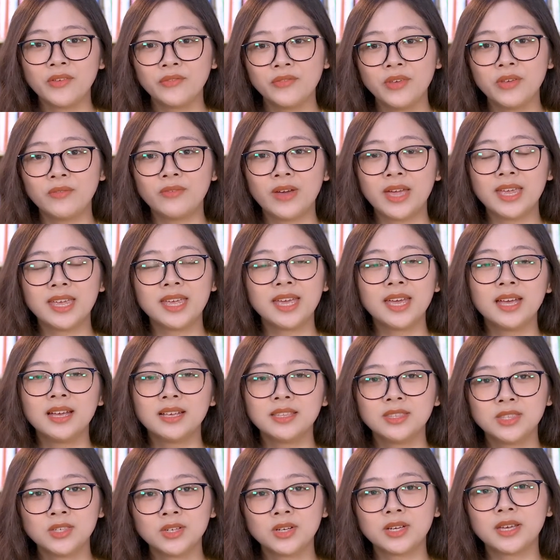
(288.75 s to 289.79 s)
Vì vậy,
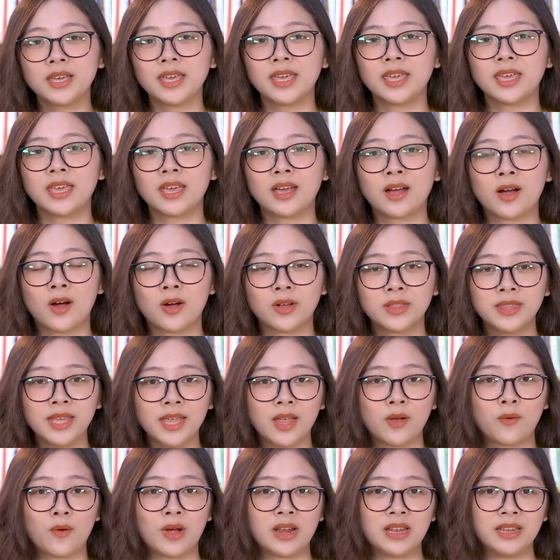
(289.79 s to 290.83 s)
trước khi có
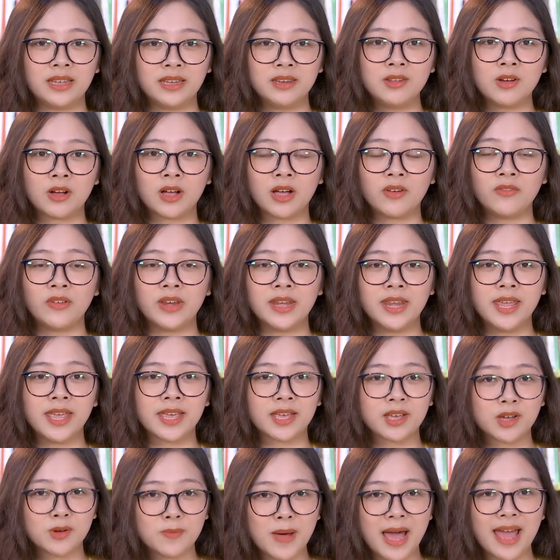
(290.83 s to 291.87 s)
thể quản lý được các vấn đề
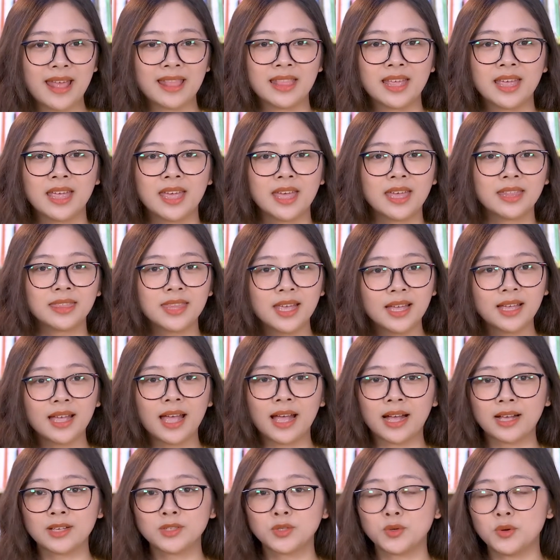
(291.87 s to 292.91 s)
cơ bản. Tất
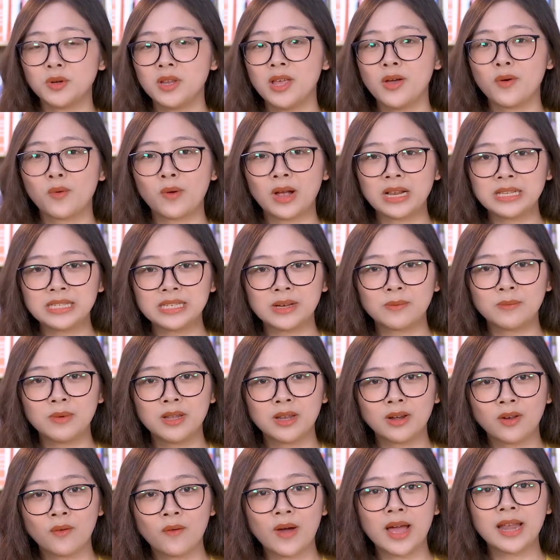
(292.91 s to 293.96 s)
cả các số liệu quan trọng
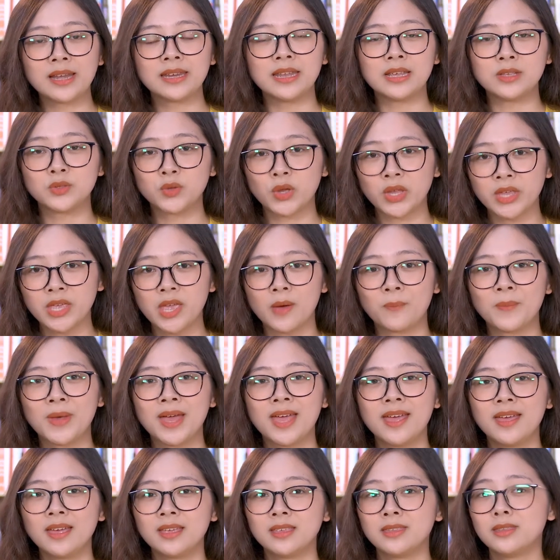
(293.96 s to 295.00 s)
liên quan đến doanh nghiệp
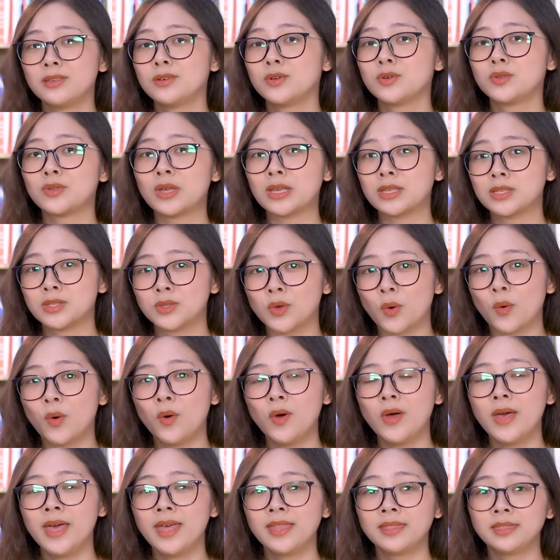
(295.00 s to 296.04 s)
như doanh
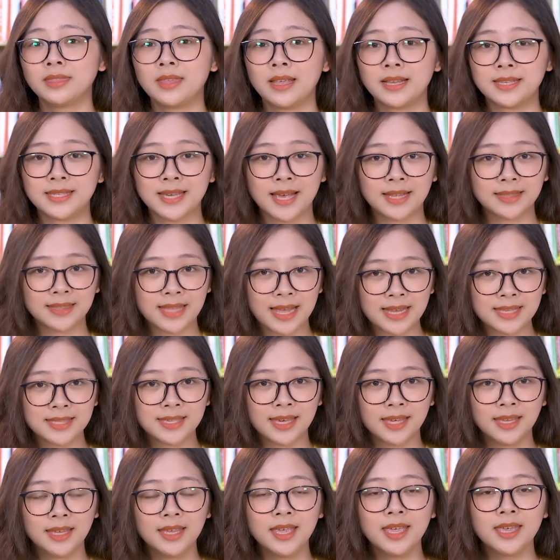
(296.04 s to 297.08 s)
số, tình trạng tài
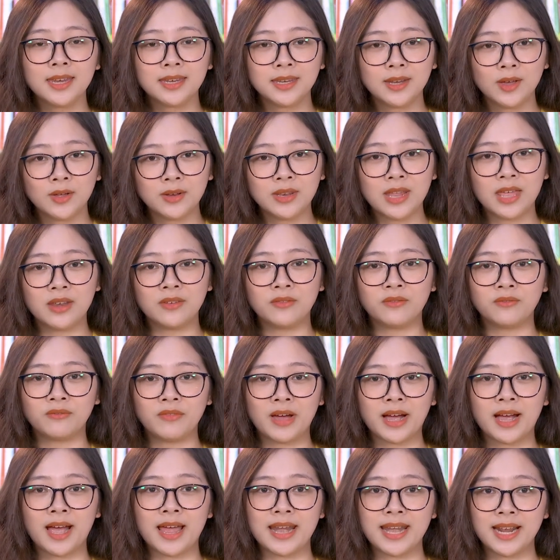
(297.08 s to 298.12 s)
chính, nợ nần
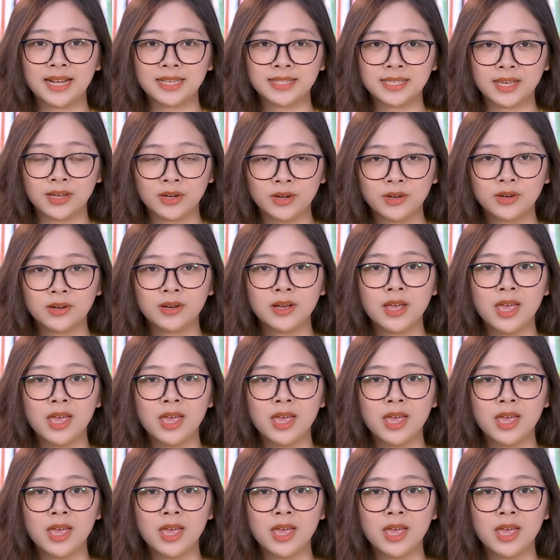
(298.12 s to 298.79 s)
và khả năng trả nợ